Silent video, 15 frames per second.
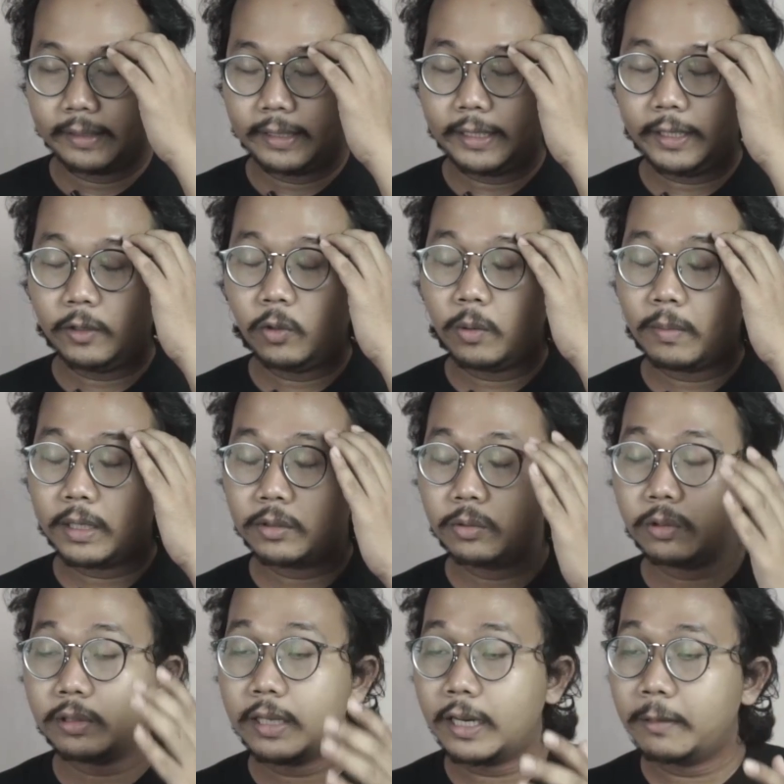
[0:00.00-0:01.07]
ini gue
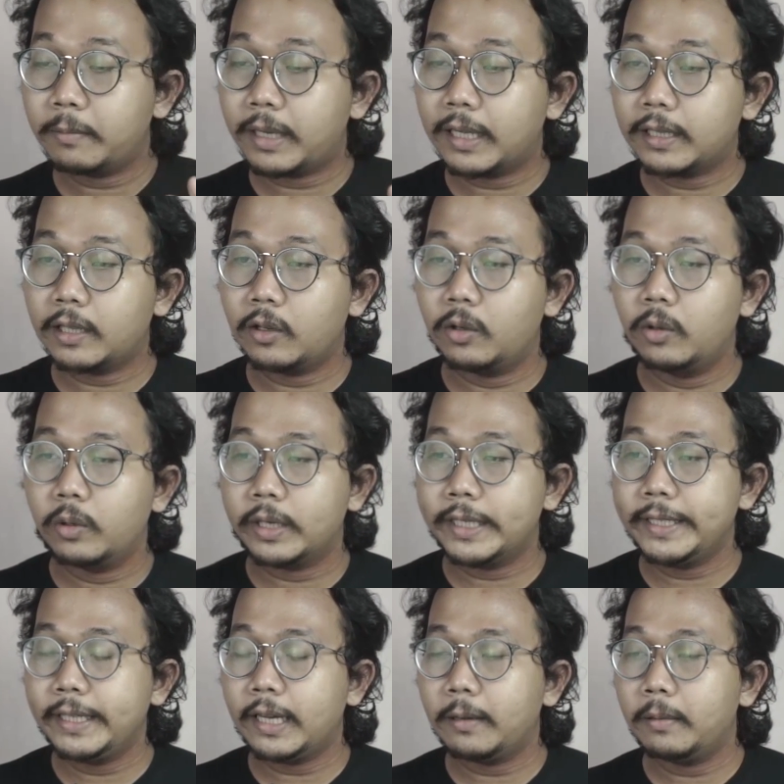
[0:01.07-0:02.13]
masuk dalam
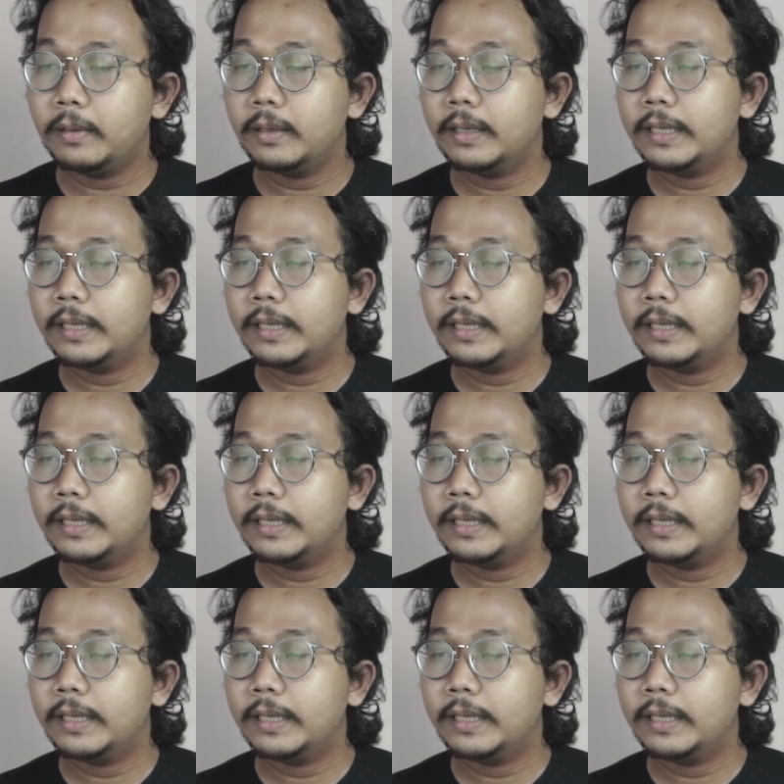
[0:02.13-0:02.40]
kategori yang